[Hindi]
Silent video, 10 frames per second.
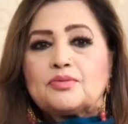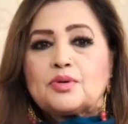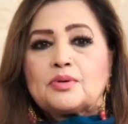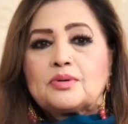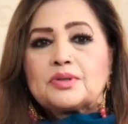
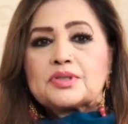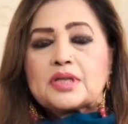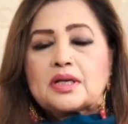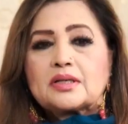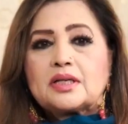वो
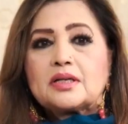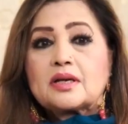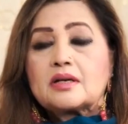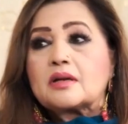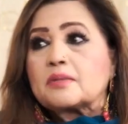इंसान की
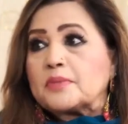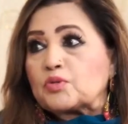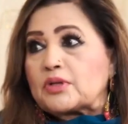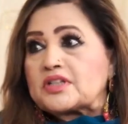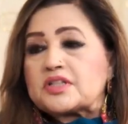रग रग में
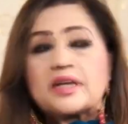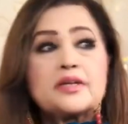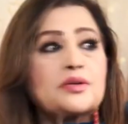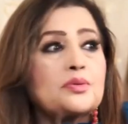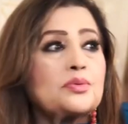उतर
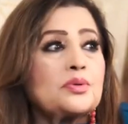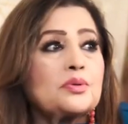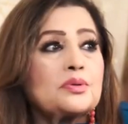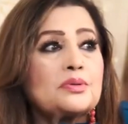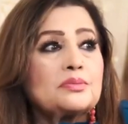जाए और वो
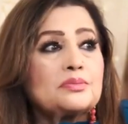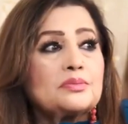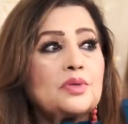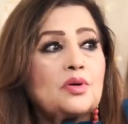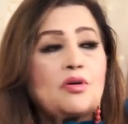
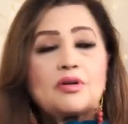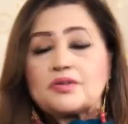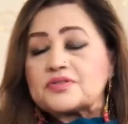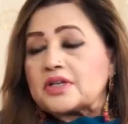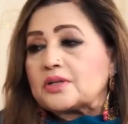
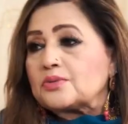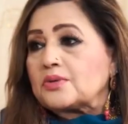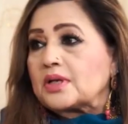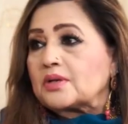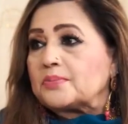ऑल ऑफ सडन
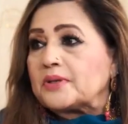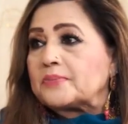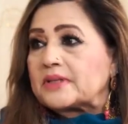उन्हें फिर